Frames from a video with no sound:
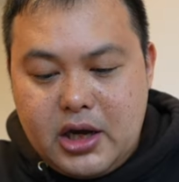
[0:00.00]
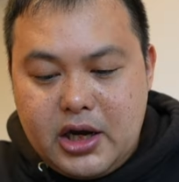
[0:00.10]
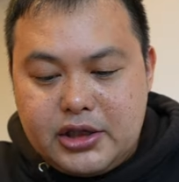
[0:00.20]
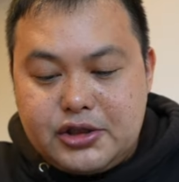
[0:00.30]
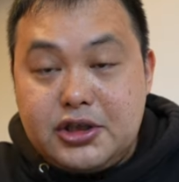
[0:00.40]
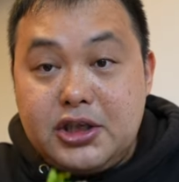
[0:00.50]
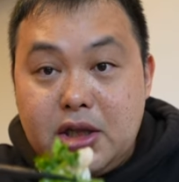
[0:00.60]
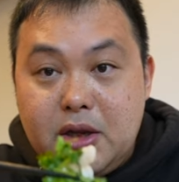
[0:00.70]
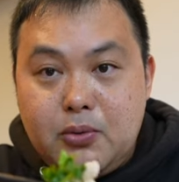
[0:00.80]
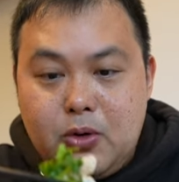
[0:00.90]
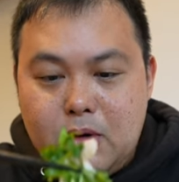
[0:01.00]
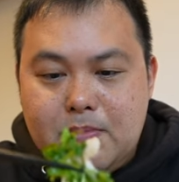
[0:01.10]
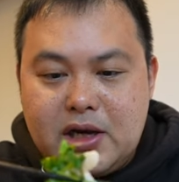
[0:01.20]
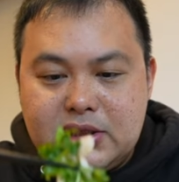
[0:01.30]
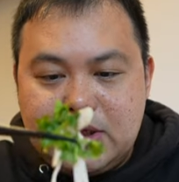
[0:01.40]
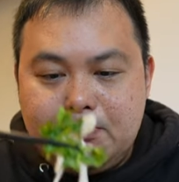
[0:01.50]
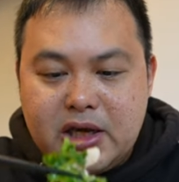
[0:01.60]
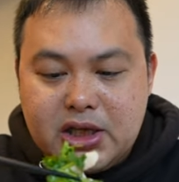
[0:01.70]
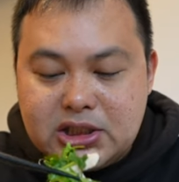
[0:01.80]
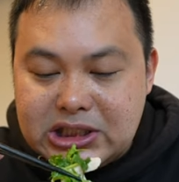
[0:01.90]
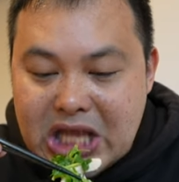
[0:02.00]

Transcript: はい、続いてね、パクチーいっぱいです。